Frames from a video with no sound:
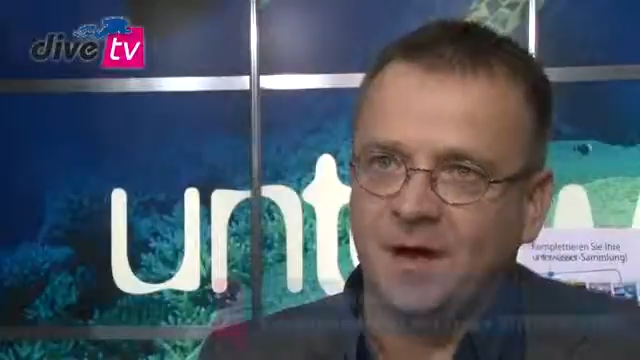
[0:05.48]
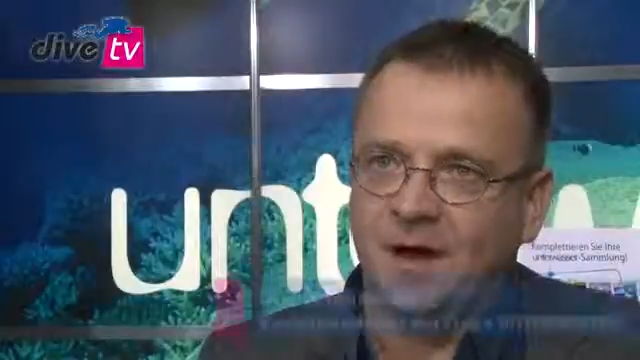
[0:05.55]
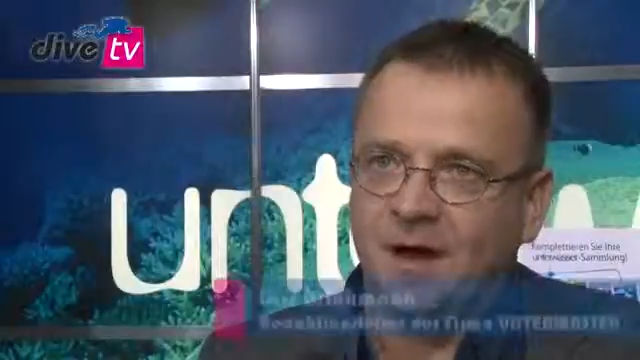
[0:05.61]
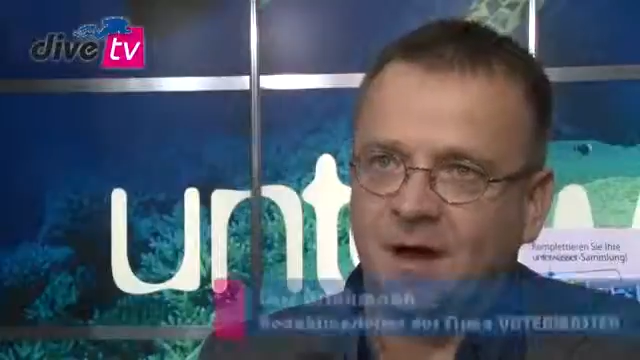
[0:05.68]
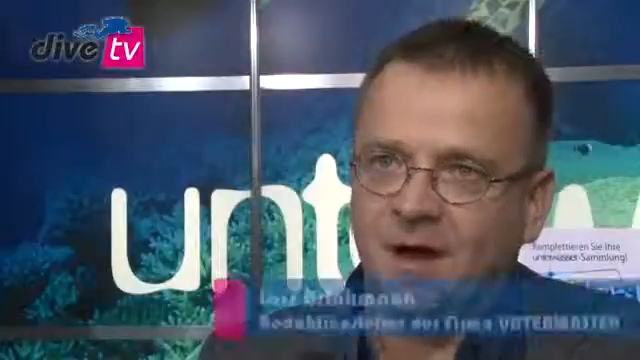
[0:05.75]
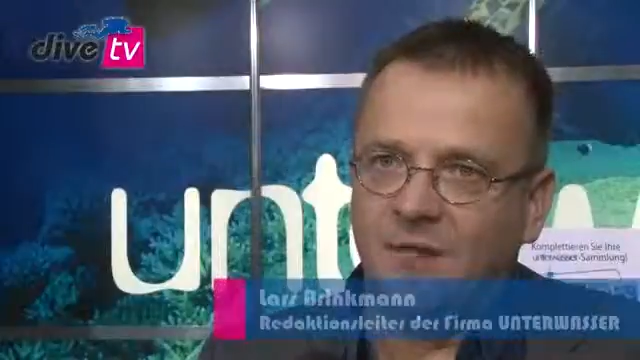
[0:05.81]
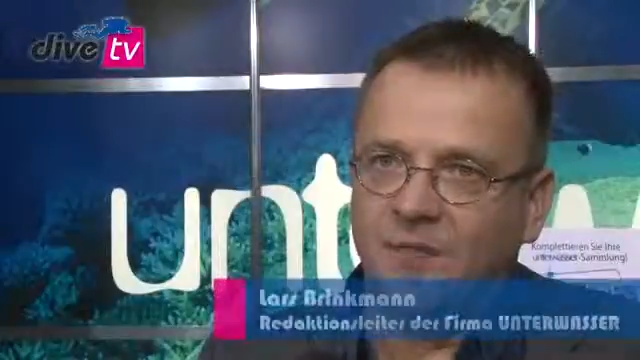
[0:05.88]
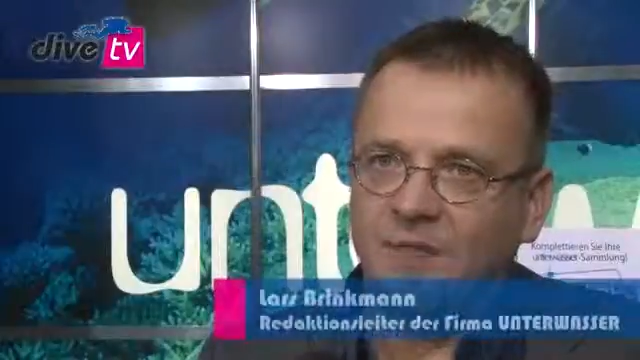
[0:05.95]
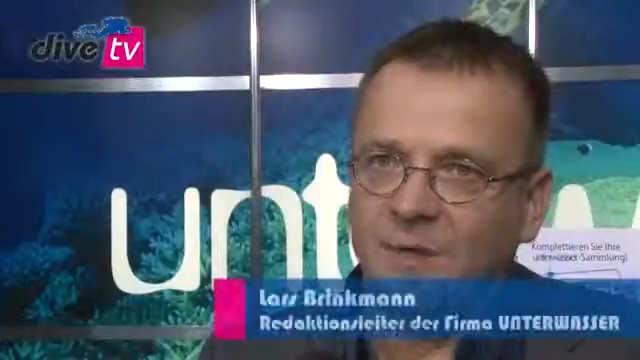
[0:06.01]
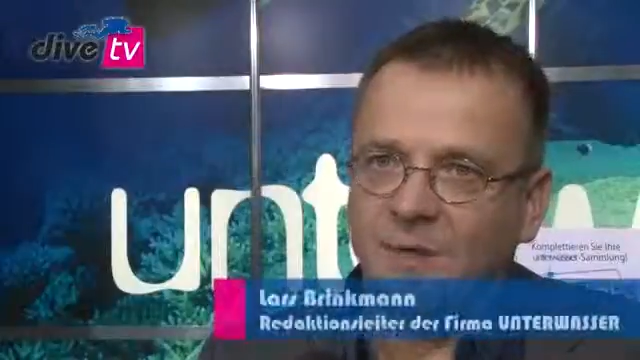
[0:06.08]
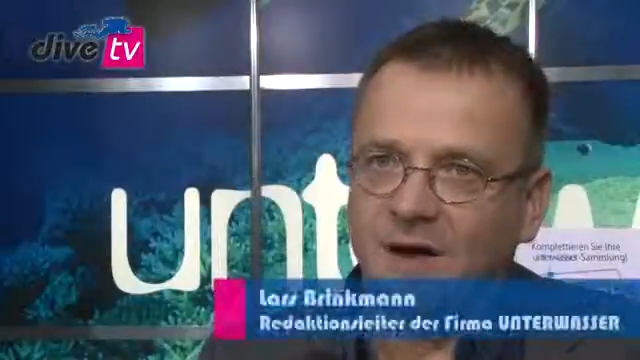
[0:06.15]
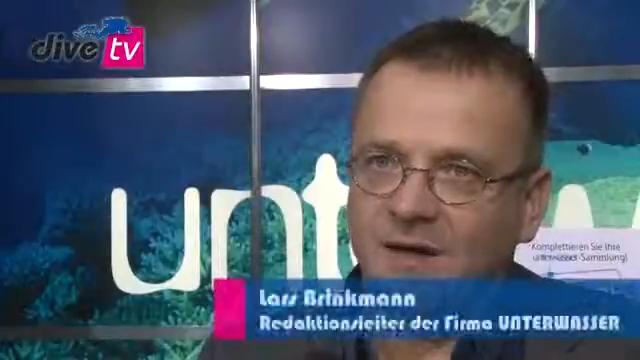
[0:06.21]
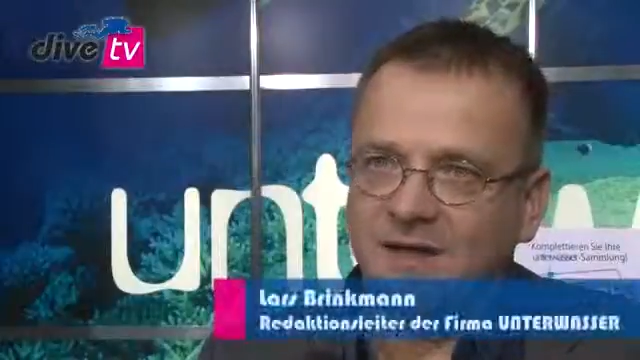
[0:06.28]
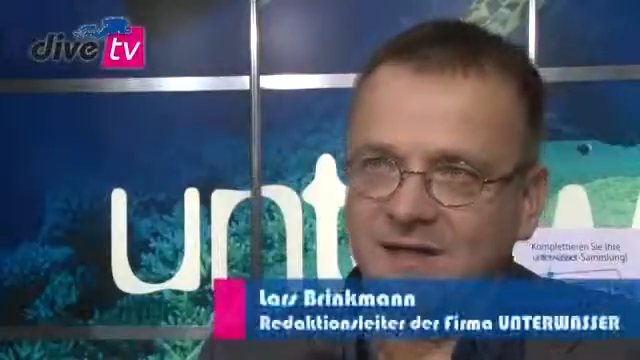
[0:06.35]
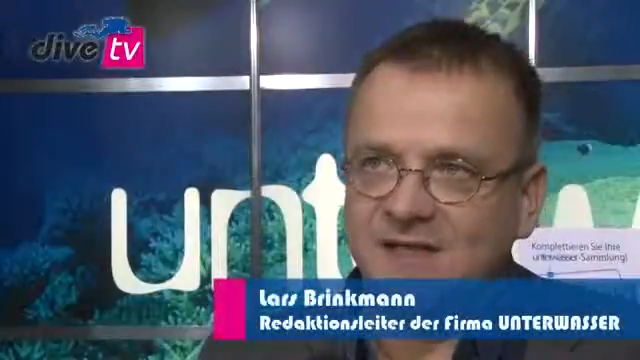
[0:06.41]
Ähm, wir
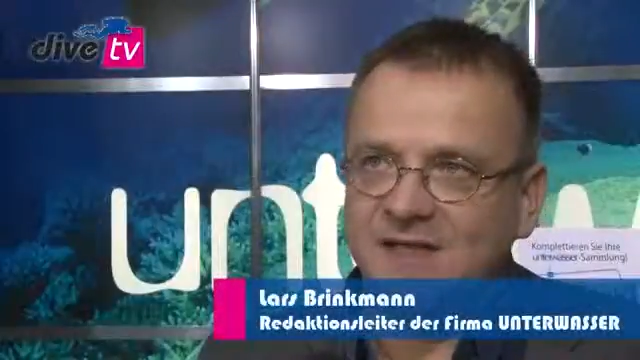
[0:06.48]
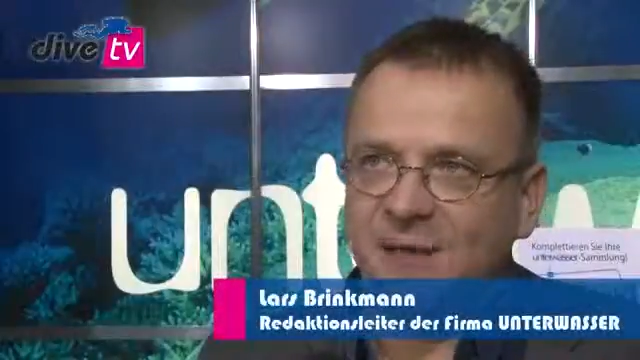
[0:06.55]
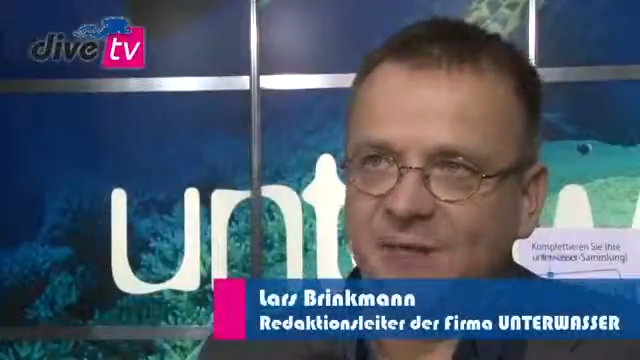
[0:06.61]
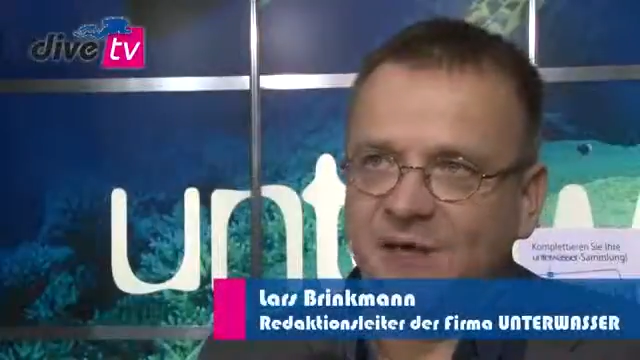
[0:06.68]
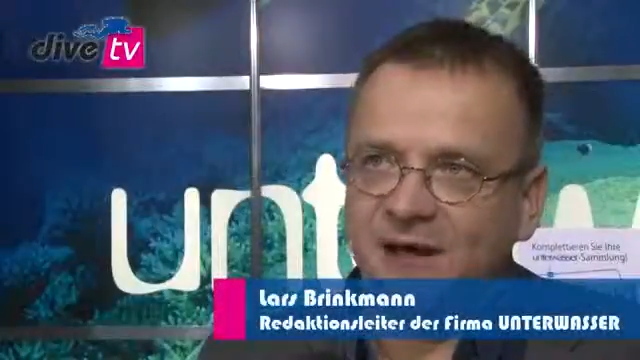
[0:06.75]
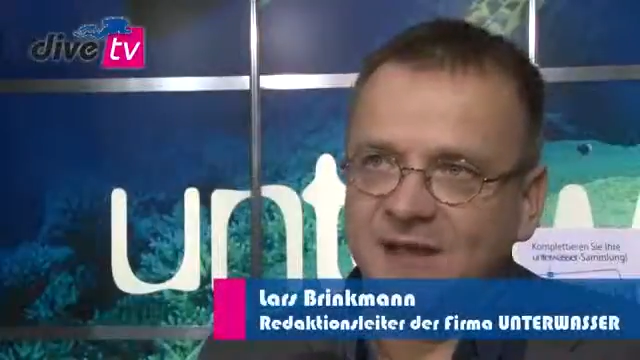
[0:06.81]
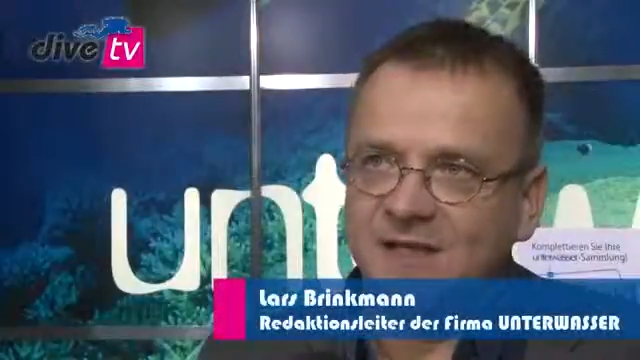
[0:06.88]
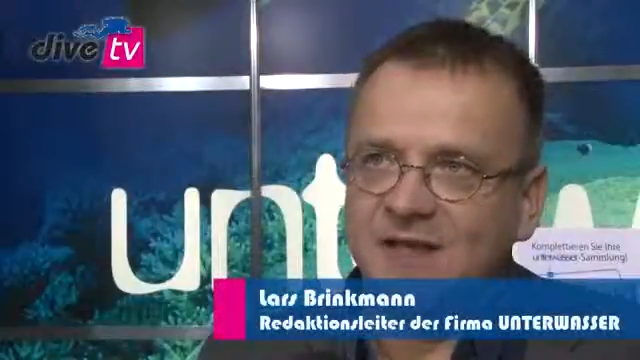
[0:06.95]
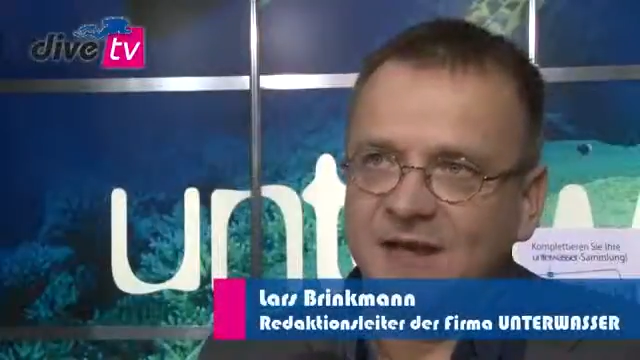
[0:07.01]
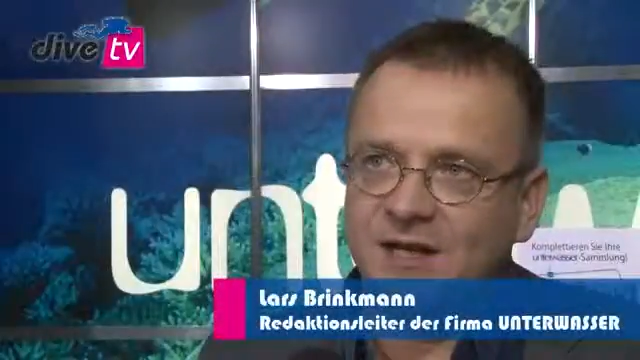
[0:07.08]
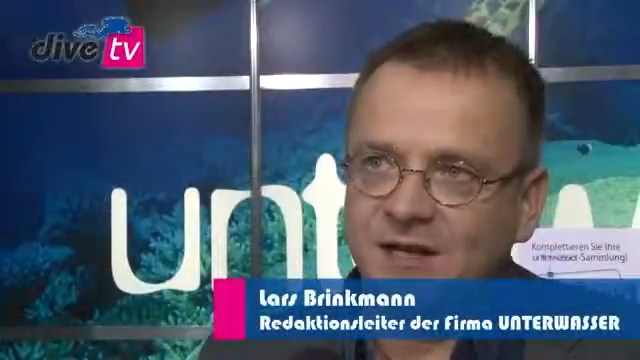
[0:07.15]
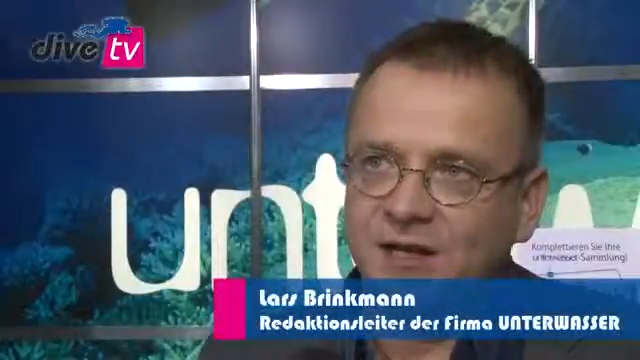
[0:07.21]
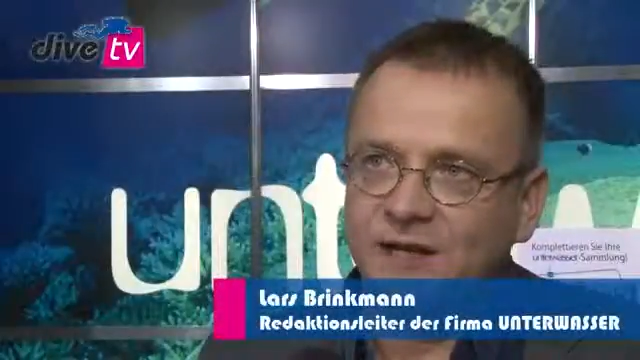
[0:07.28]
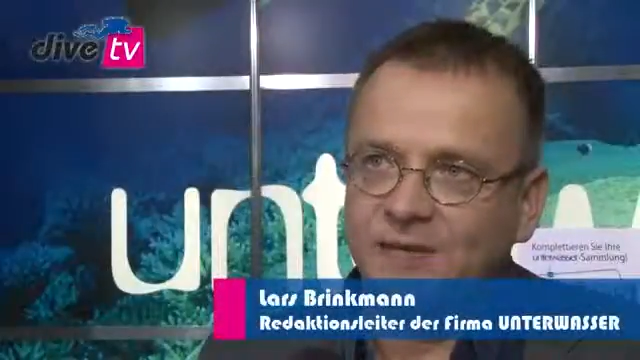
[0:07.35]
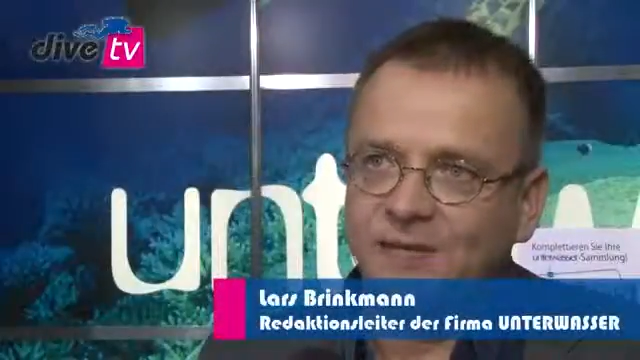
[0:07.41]
machen insgesamt drei
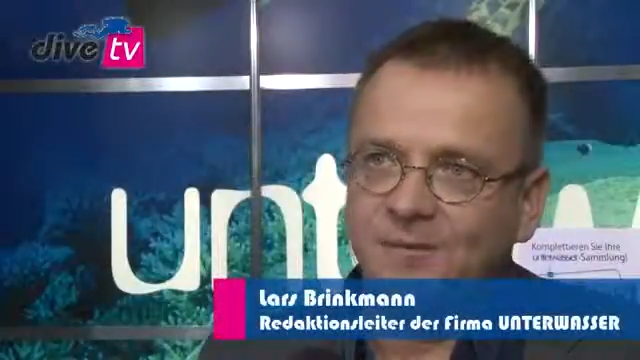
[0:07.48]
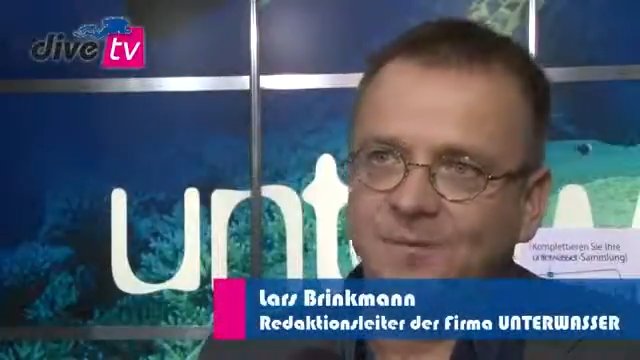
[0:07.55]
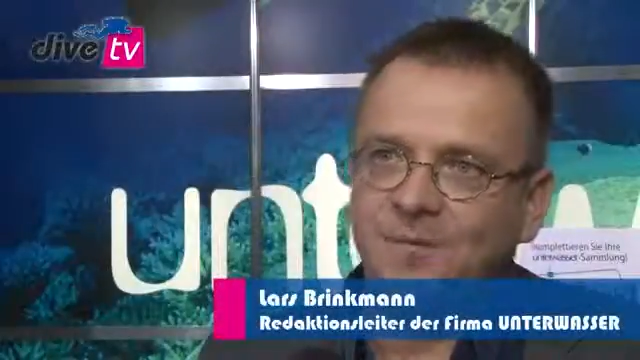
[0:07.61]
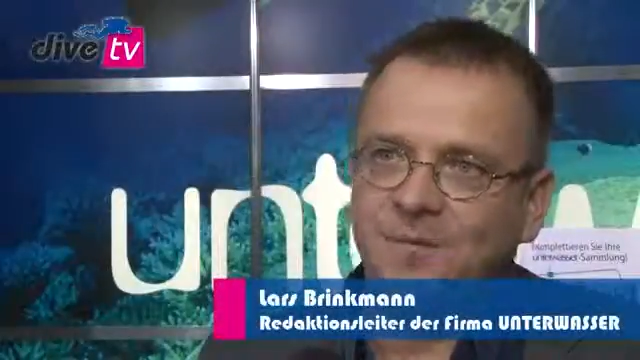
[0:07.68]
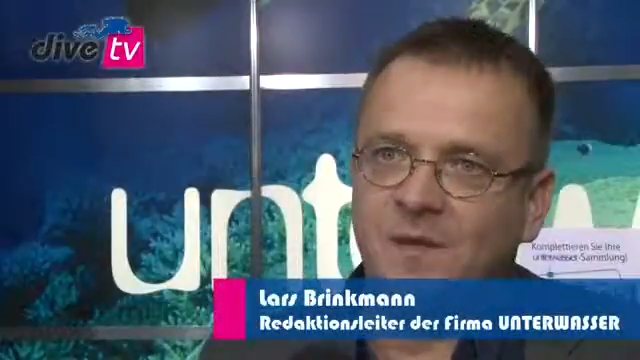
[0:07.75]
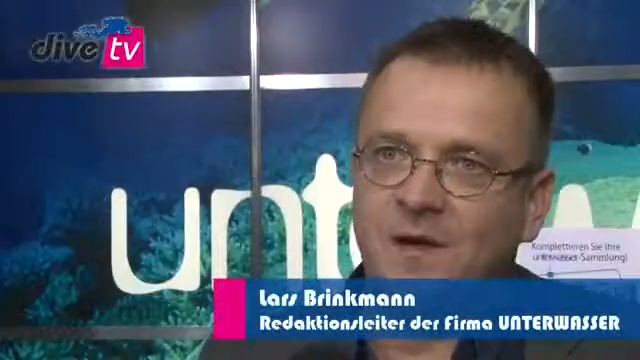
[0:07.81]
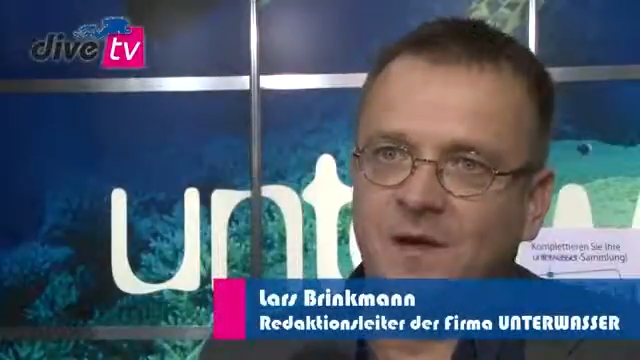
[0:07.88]
Zeitschriften.